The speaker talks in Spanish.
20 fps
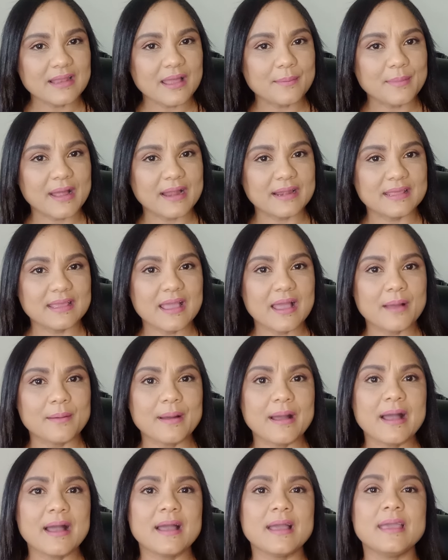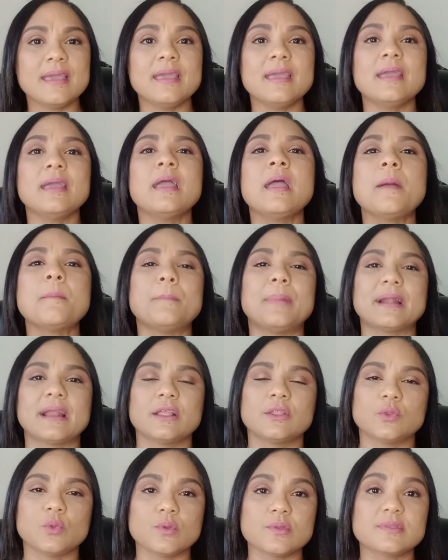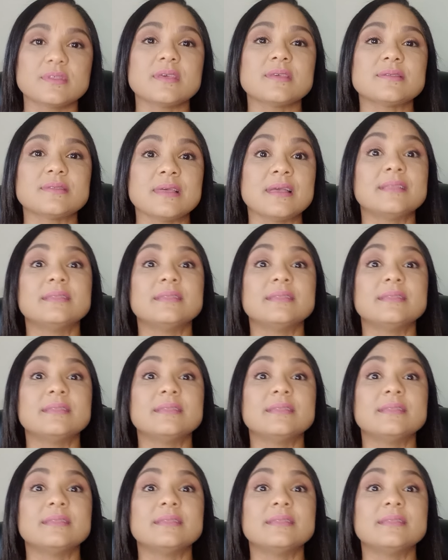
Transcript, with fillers: la marea baje para entonces